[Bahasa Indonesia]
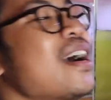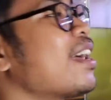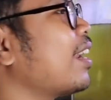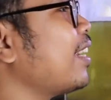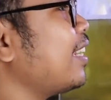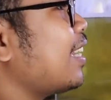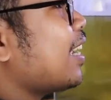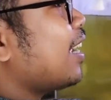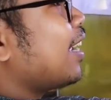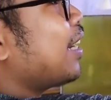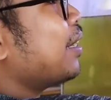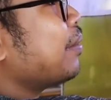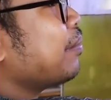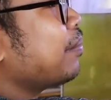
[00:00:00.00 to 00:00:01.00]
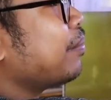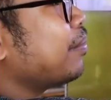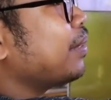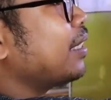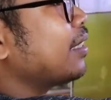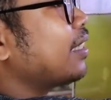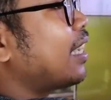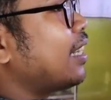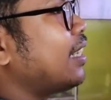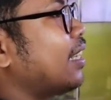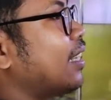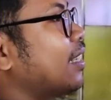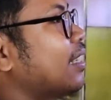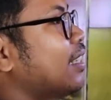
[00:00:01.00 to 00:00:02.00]
marah dia. Minta
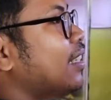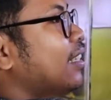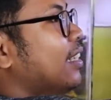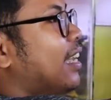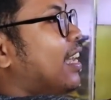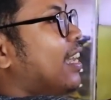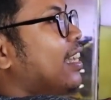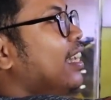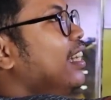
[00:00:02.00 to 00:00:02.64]
dia. Kayak